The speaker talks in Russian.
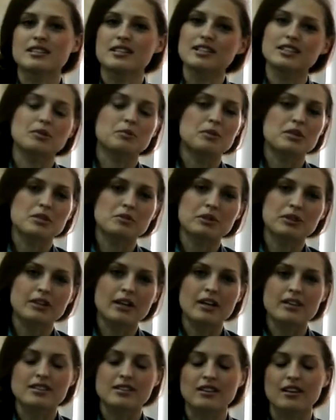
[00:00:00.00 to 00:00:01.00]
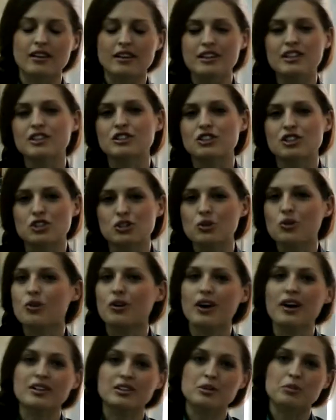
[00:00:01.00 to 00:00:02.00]
съездить, посмотреть за границей, что,
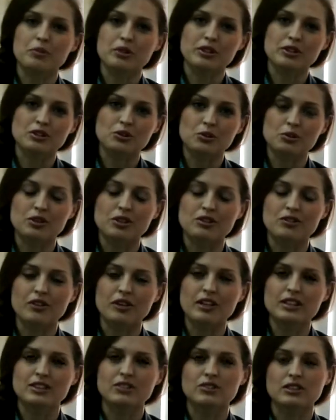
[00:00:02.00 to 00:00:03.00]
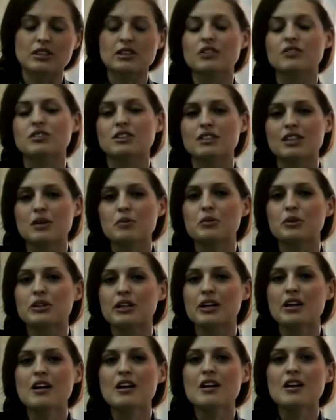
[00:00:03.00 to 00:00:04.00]
как там происходит, творится. Ведь это всегда
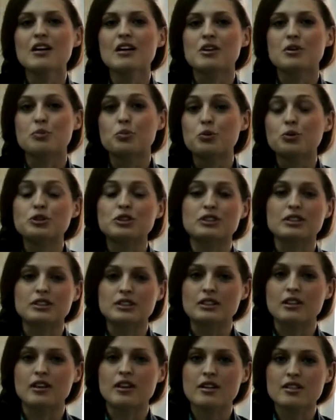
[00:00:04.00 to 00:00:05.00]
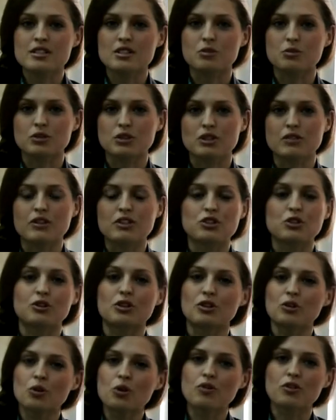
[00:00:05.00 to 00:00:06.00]
было и будет интересно узнавать
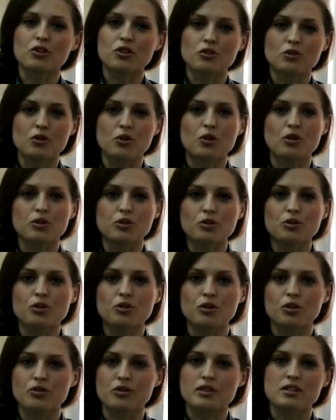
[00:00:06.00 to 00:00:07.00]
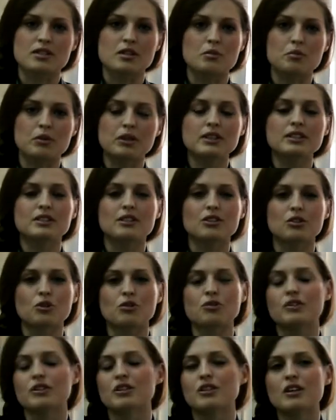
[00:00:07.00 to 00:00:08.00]
что-то новое, новую культуру, новые события,
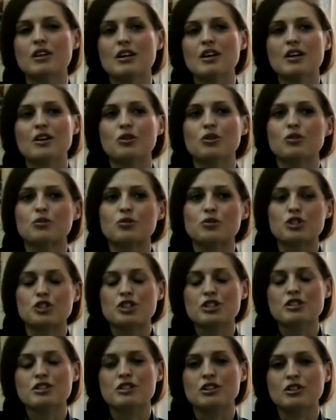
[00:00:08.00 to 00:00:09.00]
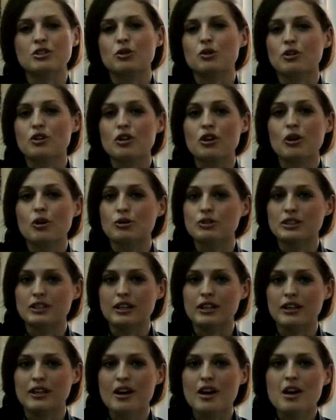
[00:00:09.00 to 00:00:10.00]
новые, новую жизнь и других
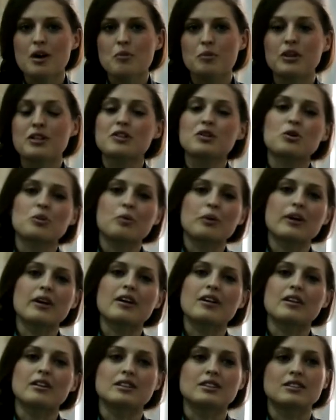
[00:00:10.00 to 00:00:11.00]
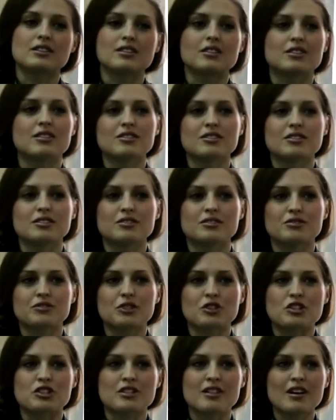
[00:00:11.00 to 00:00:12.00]
людей. Планирую поехать а, в
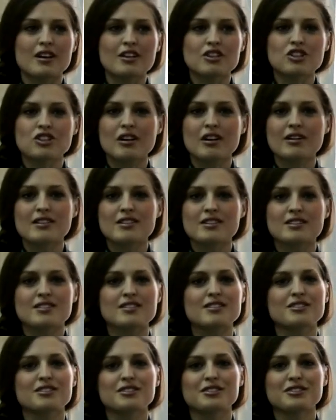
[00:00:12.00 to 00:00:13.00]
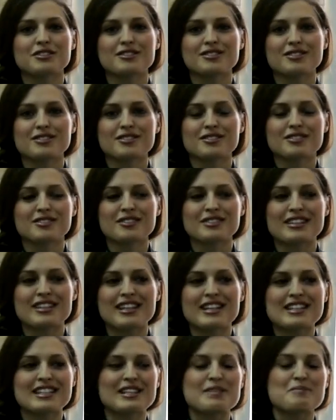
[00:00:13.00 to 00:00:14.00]
Лос-Анджелес, э,
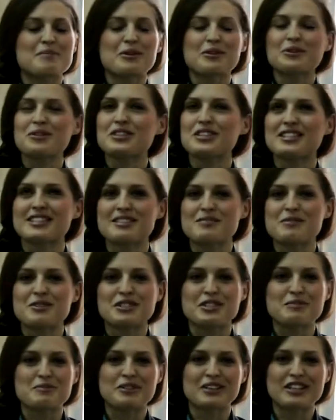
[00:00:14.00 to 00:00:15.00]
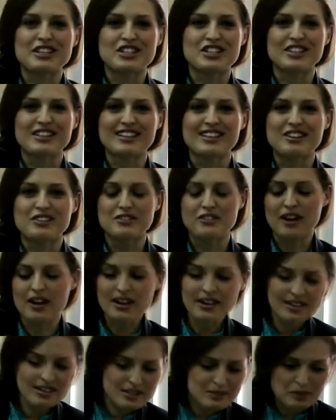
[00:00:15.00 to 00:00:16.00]
если получится, может быть, даже на
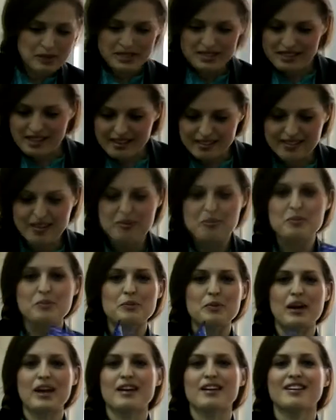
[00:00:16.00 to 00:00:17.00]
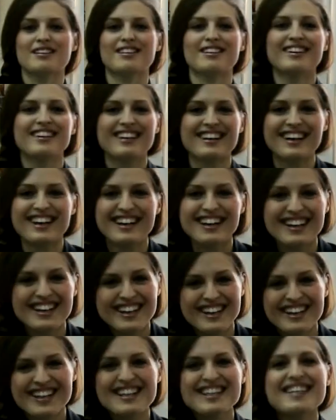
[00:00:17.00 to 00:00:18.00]
Гавайи сплясать там
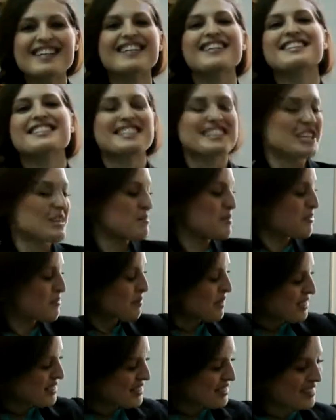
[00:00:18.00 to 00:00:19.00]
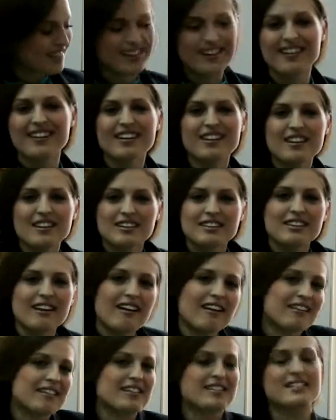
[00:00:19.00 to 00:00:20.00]
с ними вместе
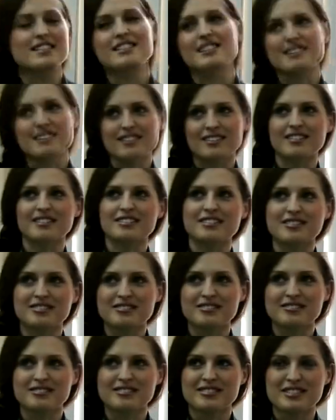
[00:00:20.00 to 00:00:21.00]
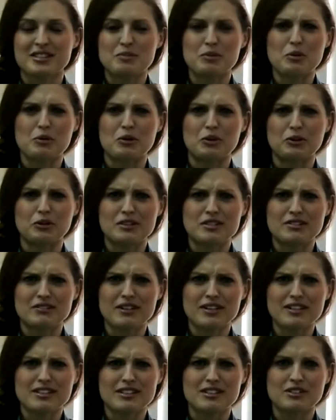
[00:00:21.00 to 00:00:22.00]
танец э не помню, как
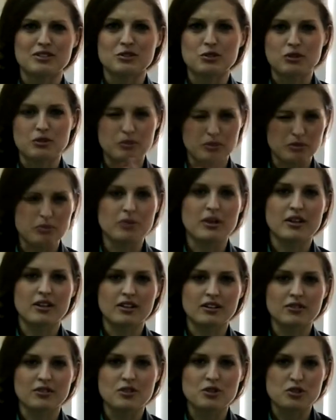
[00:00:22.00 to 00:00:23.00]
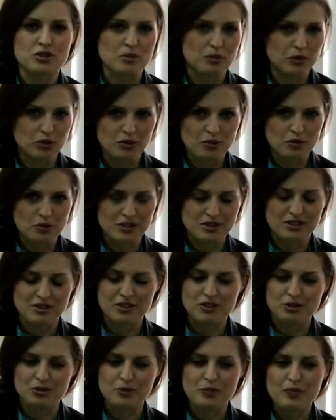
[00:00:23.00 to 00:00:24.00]
называется, но мы это выясним, потом вам
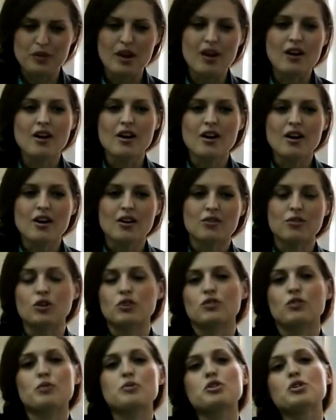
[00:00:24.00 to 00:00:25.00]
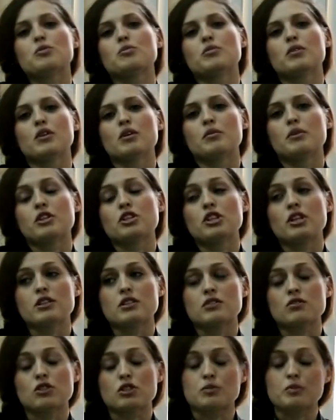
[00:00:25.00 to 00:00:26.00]
расскажу. Вот. В общем, обращайтесь
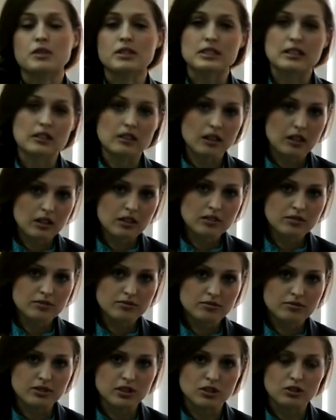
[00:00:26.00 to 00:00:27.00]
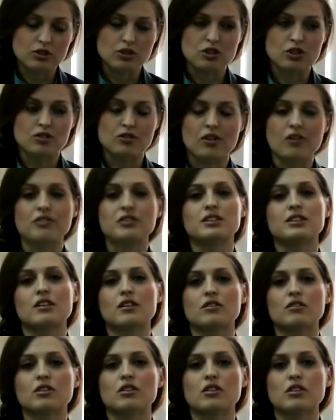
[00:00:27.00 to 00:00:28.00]
в Росперсонал, здесь очень
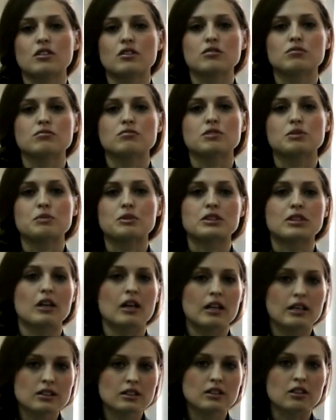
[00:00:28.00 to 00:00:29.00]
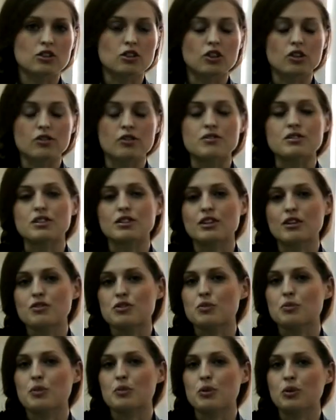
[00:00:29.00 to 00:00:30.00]
квалифицированные специалисты, которые вам всегда
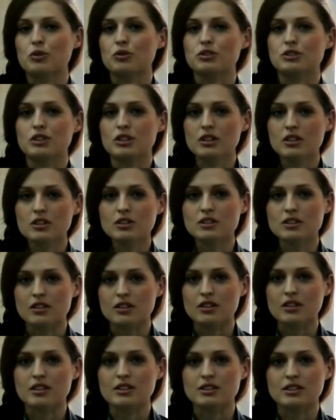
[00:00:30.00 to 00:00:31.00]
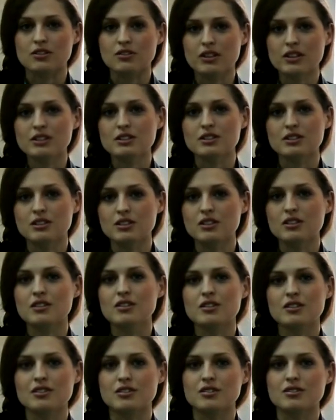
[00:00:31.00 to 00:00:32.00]
все помогут сделать, организовать,
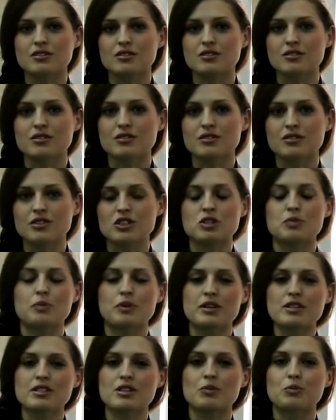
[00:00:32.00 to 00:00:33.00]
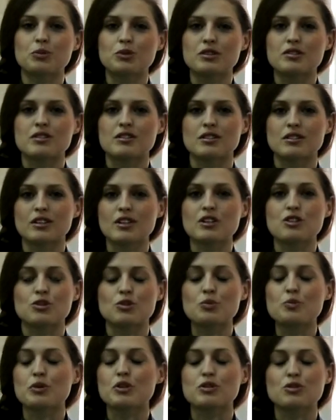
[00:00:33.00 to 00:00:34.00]
и э, ваша поездка будет всегда
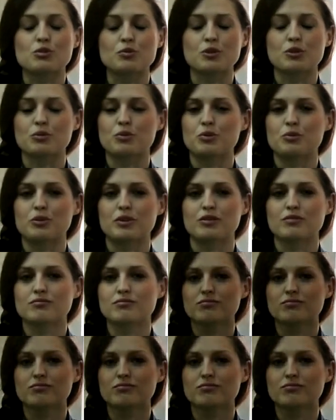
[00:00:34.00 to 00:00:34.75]
супер-супер-пупер.